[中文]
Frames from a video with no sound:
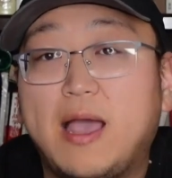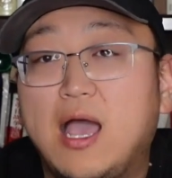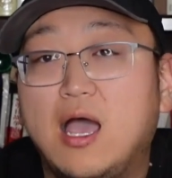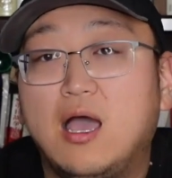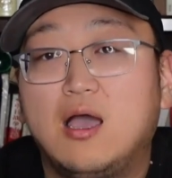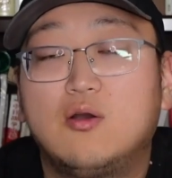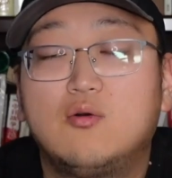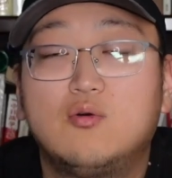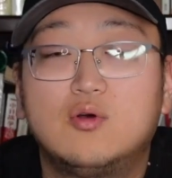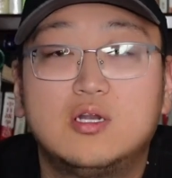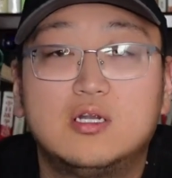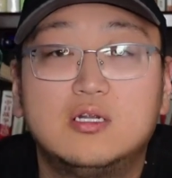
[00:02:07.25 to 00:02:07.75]
啊，
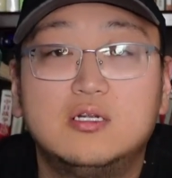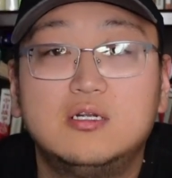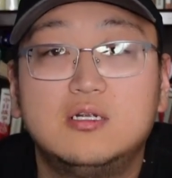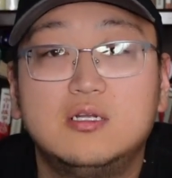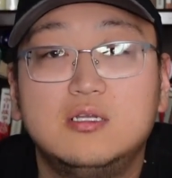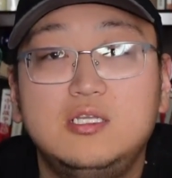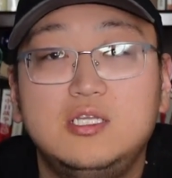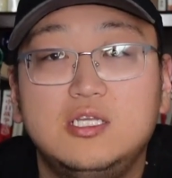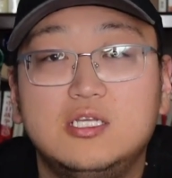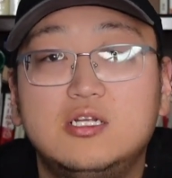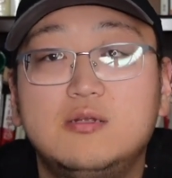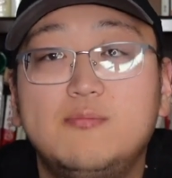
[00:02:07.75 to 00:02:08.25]
或者
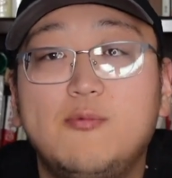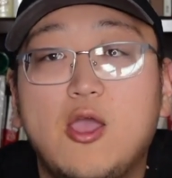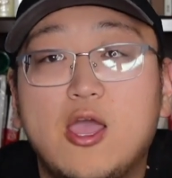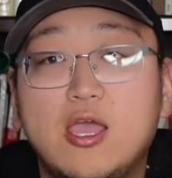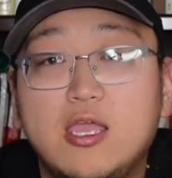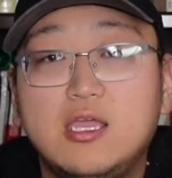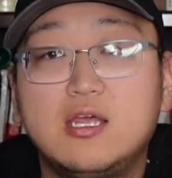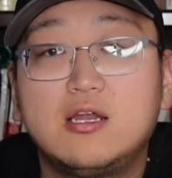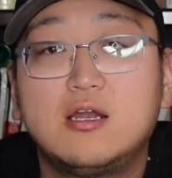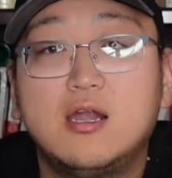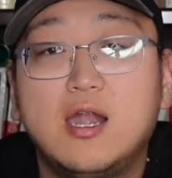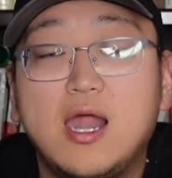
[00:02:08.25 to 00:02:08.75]
是几十美
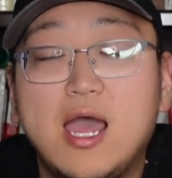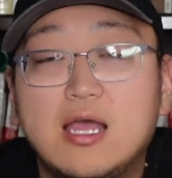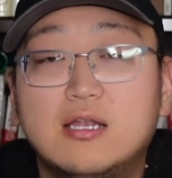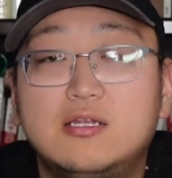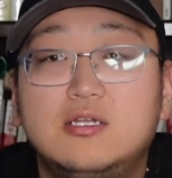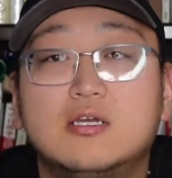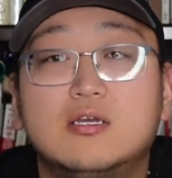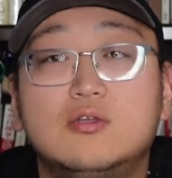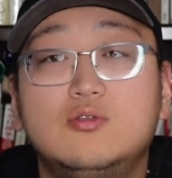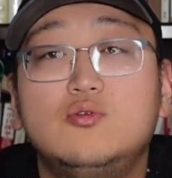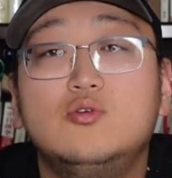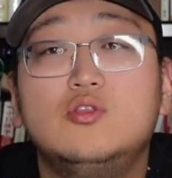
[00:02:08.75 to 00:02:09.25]
元一盒啊，
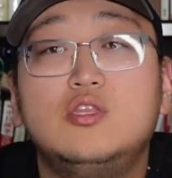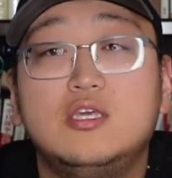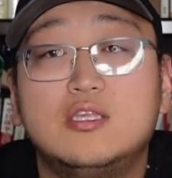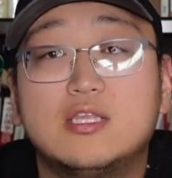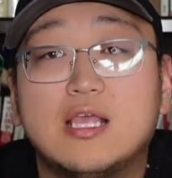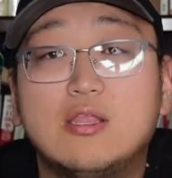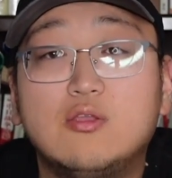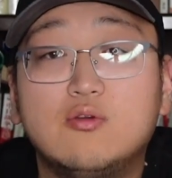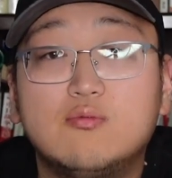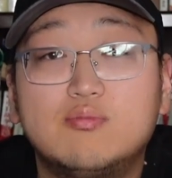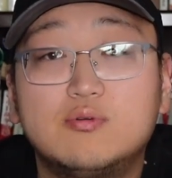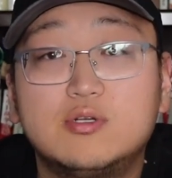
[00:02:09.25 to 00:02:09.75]
这个具体
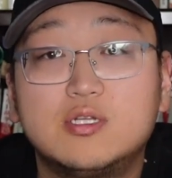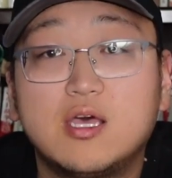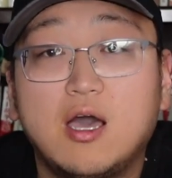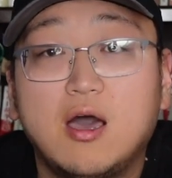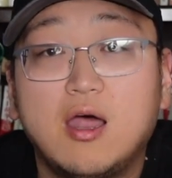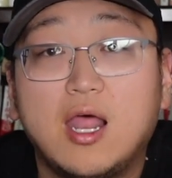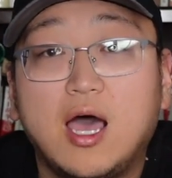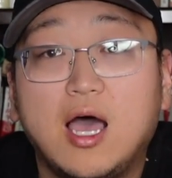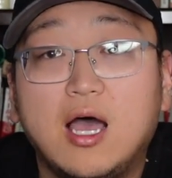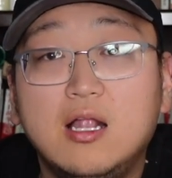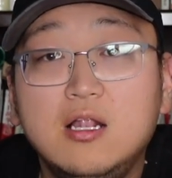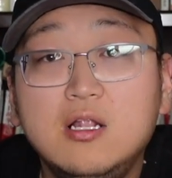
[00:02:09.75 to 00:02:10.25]
咱就不知
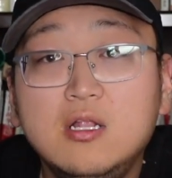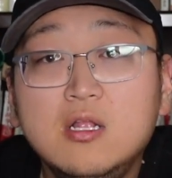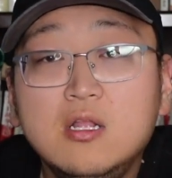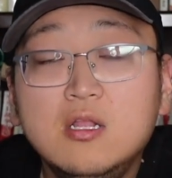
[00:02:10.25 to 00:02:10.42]
道了啊。